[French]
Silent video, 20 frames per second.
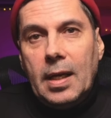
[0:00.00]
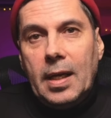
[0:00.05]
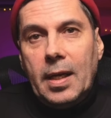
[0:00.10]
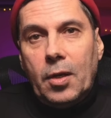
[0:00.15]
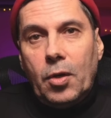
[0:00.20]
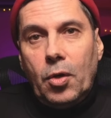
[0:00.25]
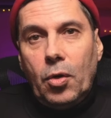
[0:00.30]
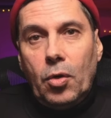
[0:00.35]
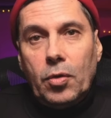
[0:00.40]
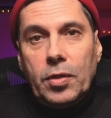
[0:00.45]

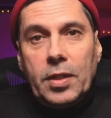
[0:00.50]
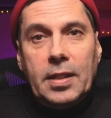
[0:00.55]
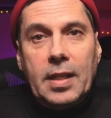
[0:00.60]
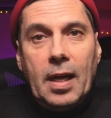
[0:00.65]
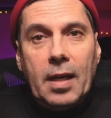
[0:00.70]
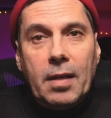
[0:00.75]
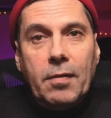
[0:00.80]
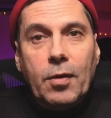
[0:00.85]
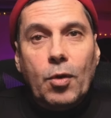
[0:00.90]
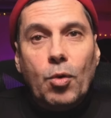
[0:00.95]
et qu'on est
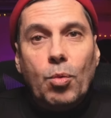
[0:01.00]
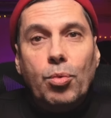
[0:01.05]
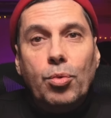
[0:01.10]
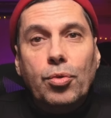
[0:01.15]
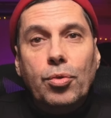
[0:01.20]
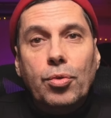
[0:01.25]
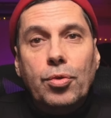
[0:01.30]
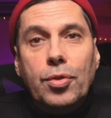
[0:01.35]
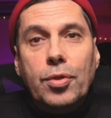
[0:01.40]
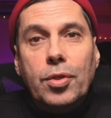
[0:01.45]
arrivé au
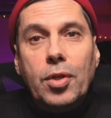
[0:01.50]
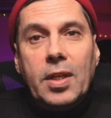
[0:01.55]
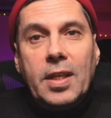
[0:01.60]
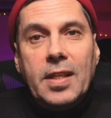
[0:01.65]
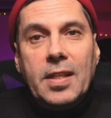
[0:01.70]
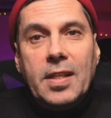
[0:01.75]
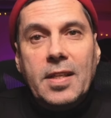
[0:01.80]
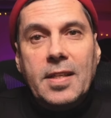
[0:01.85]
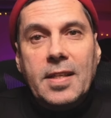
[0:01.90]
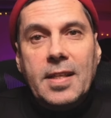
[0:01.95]
bout du
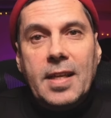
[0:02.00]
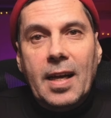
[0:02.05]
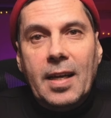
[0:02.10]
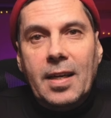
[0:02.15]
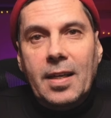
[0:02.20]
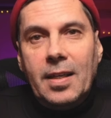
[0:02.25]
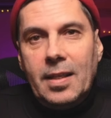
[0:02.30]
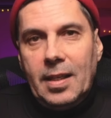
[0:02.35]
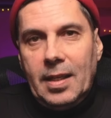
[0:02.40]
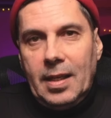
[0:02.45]
stock
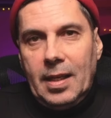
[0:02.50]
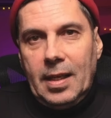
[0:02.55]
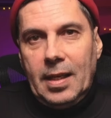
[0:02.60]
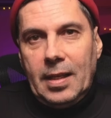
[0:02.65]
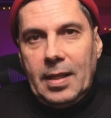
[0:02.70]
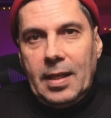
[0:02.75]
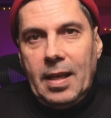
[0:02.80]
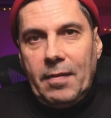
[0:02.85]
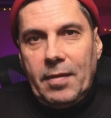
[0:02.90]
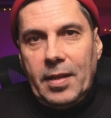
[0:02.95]
initial
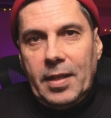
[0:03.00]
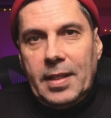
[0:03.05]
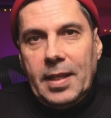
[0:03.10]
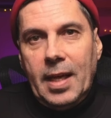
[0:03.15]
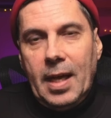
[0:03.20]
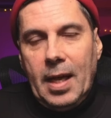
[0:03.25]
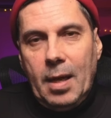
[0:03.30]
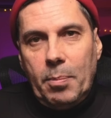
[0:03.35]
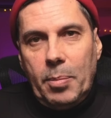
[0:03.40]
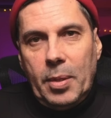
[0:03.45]
qui avait
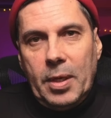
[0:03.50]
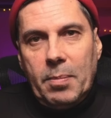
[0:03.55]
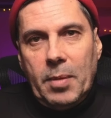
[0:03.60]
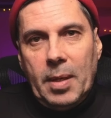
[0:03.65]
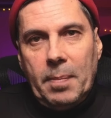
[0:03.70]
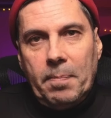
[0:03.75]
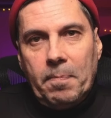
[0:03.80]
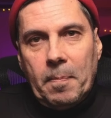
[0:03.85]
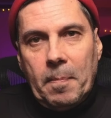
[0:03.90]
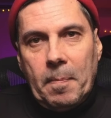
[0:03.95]
été
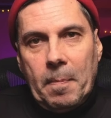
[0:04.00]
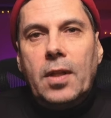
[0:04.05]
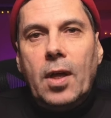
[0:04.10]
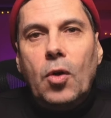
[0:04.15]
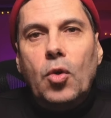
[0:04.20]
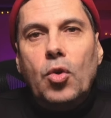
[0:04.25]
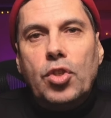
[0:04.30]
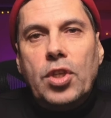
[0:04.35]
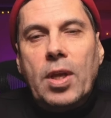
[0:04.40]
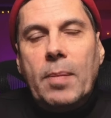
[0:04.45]
imprimé.
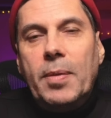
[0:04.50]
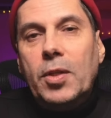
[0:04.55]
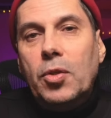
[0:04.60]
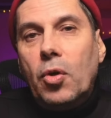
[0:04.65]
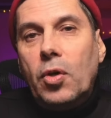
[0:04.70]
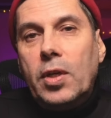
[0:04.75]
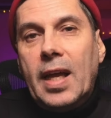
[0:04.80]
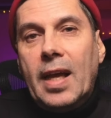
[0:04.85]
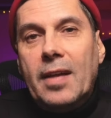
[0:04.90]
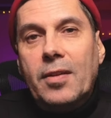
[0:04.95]
Dans le
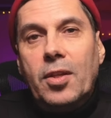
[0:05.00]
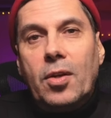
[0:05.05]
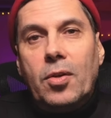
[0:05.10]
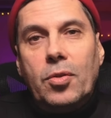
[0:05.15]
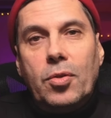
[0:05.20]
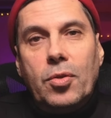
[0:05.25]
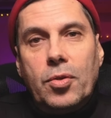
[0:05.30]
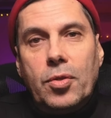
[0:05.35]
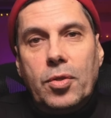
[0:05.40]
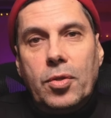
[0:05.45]
chapitre
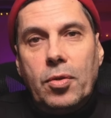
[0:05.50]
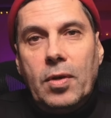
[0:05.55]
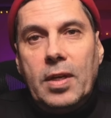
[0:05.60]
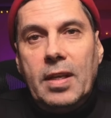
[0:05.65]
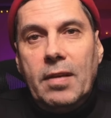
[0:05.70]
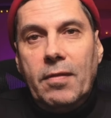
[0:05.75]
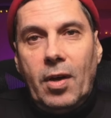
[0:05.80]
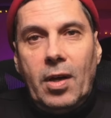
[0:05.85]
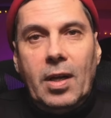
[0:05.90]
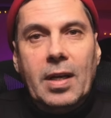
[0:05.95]
4 de ce
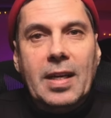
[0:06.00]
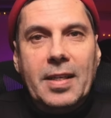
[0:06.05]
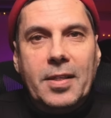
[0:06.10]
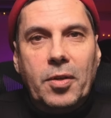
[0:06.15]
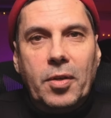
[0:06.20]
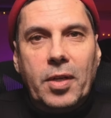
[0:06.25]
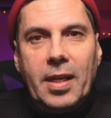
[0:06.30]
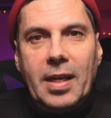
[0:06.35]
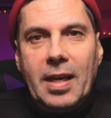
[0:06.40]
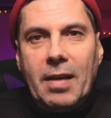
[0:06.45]
livre, Les
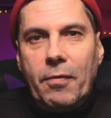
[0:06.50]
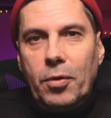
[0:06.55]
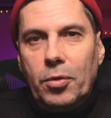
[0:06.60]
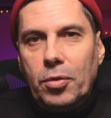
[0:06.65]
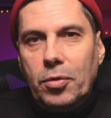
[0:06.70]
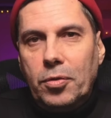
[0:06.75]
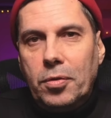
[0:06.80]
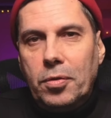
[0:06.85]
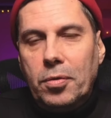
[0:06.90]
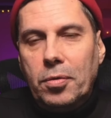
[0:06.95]
secrets de la
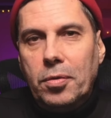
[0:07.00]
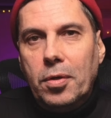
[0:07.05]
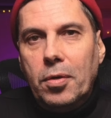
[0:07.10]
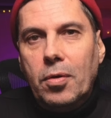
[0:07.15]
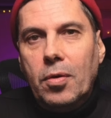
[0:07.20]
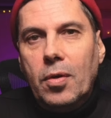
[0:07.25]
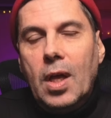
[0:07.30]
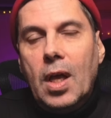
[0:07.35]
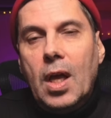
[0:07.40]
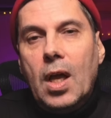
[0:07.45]
photo de
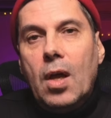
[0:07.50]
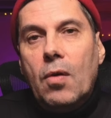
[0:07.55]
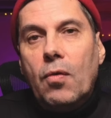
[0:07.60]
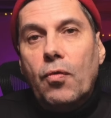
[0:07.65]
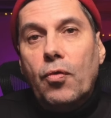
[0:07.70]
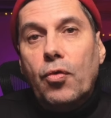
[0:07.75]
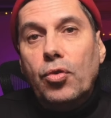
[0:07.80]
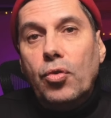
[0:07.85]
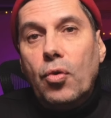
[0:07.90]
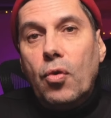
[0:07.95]
studio,
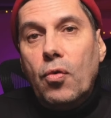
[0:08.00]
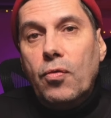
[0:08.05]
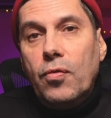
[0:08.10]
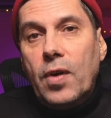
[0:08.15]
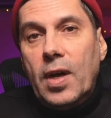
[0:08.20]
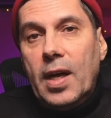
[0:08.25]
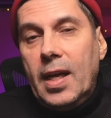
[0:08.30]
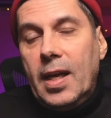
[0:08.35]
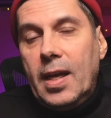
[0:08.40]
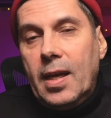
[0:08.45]
vous
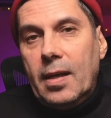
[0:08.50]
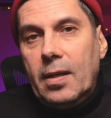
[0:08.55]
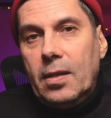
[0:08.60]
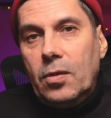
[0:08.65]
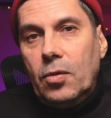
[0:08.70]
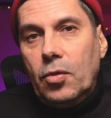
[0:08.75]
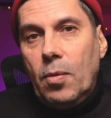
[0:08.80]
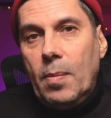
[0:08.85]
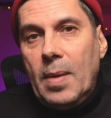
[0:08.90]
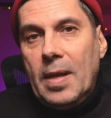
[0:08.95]
trouverez
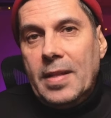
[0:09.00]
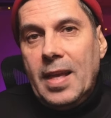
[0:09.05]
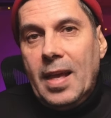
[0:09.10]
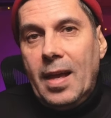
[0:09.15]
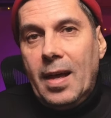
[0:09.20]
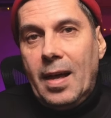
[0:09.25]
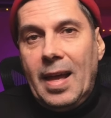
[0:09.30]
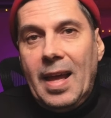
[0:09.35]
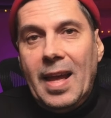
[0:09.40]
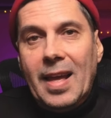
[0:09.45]
de
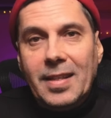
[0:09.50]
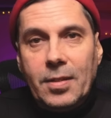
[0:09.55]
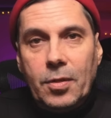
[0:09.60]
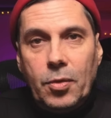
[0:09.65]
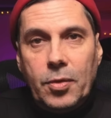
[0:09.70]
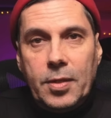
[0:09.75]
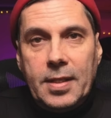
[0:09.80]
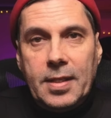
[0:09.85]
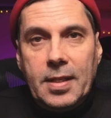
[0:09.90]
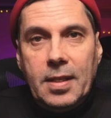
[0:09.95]
manière
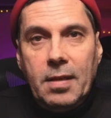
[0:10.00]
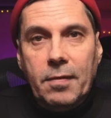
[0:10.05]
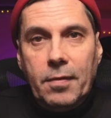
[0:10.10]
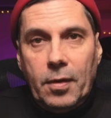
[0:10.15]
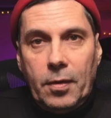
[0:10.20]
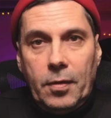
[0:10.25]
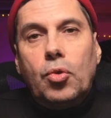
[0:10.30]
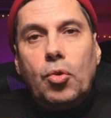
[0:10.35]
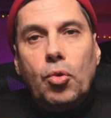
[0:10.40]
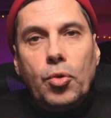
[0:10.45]

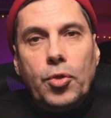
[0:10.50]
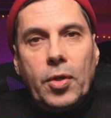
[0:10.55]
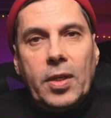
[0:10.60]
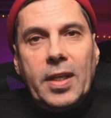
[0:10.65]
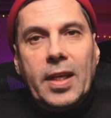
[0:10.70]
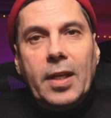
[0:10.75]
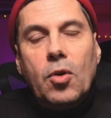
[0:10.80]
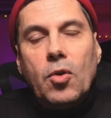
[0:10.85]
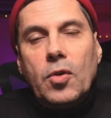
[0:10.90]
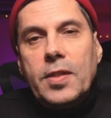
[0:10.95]
exhaustive tout ce
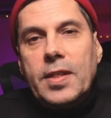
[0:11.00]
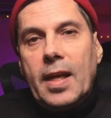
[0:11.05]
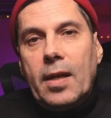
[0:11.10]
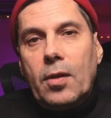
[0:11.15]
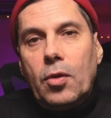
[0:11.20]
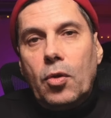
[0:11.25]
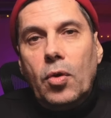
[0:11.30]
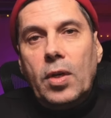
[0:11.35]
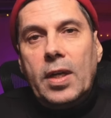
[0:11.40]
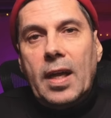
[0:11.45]
qui
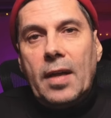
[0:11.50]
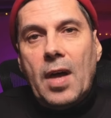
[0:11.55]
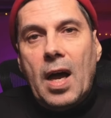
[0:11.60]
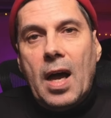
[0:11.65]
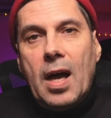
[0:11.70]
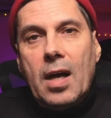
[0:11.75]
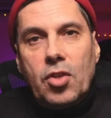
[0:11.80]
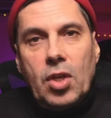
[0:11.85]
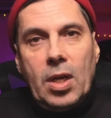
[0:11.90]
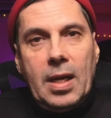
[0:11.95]
concerne le
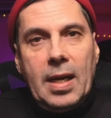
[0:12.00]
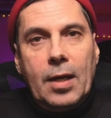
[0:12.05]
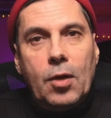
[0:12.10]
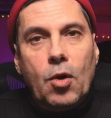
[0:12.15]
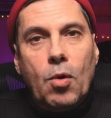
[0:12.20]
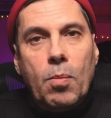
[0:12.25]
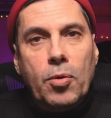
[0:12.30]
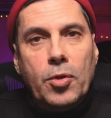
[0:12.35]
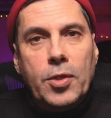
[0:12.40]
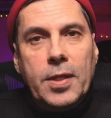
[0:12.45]
cadrage, la
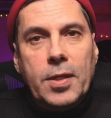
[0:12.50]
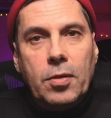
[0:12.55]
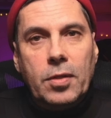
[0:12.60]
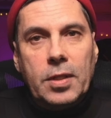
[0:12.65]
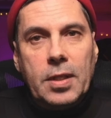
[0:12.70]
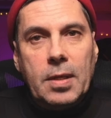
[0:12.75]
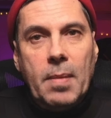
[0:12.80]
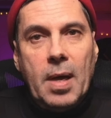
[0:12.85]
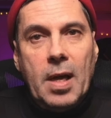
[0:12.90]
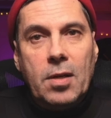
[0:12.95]
composition
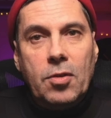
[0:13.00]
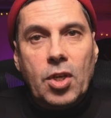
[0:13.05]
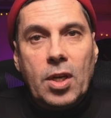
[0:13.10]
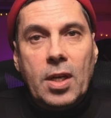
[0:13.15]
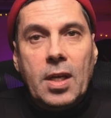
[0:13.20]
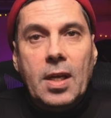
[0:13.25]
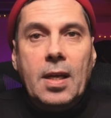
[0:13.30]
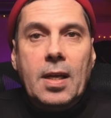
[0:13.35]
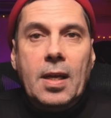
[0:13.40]
d'image